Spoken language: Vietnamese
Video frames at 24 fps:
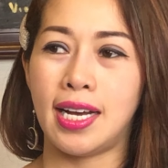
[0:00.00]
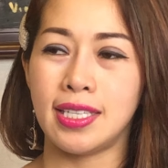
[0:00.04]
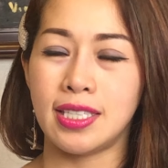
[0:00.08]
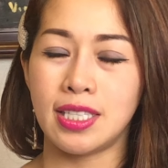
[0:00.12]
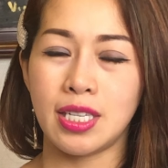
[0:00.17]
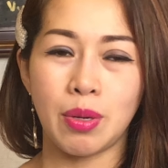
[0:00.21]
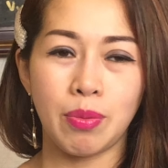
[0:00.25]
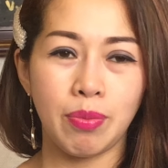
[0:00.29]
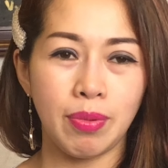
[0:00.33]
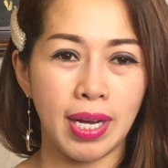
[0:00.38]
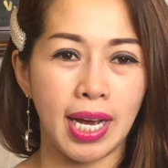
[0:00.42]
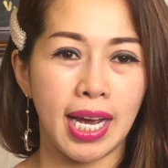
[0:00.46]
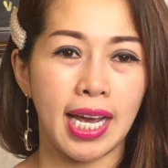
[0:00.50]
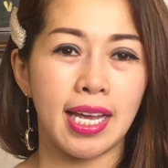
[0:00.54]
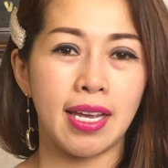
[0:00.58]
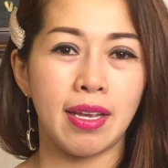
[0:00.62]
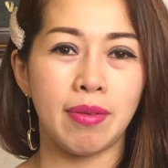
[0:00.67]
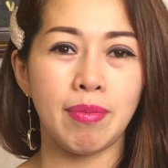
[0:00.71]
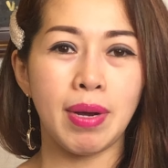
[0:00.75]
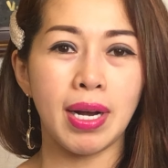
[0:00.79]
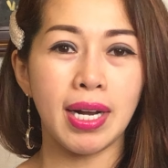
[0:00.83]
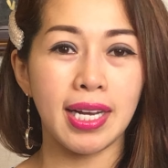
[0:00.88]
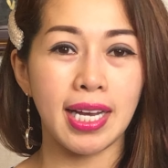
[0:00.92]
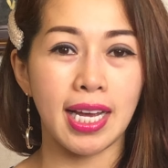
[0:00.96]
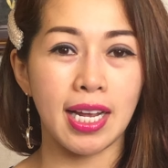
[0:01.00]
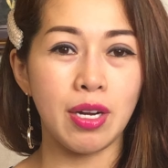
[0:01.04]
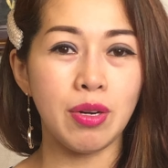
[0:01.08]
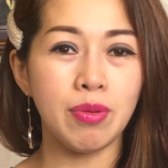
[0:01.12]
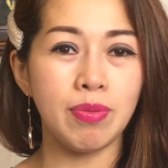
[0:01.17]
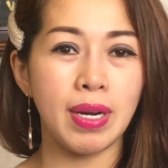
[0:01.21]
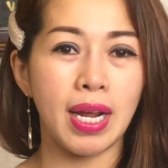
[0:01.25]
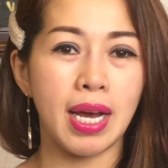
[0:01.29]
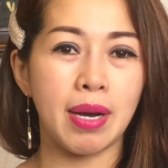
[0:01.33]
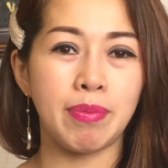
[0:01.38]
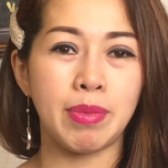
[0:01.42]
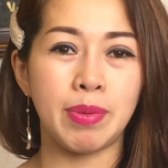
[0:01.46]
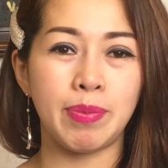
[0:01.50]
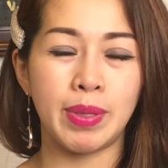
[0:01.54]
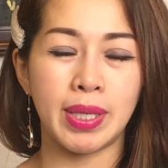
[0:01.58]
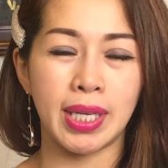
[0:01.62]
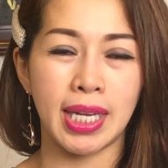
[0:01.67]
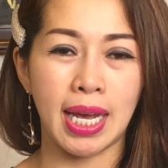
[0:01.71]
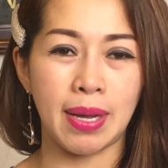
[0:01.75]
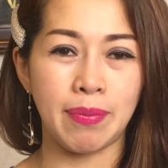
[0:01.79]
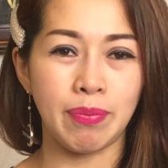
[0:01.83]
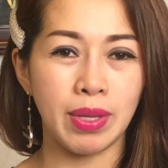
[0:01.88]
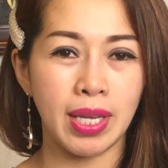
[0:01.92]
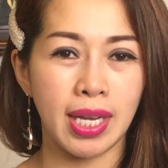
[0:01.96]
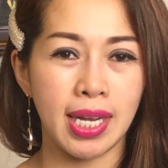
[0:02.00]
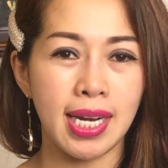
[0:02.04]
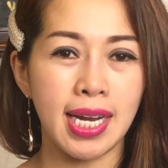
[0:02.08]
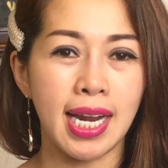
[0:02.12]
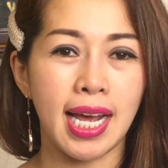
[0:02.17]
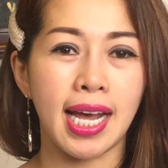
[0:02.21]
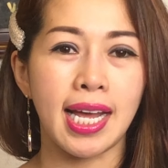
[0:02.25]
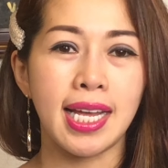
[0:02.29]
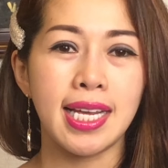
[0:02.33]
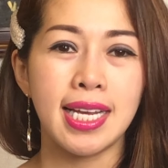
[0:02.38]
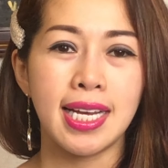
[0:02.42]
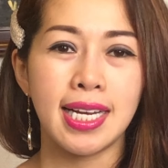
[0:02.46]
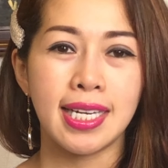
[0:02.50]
trong ngày bất kể lúc nào mà mình cảm thấy là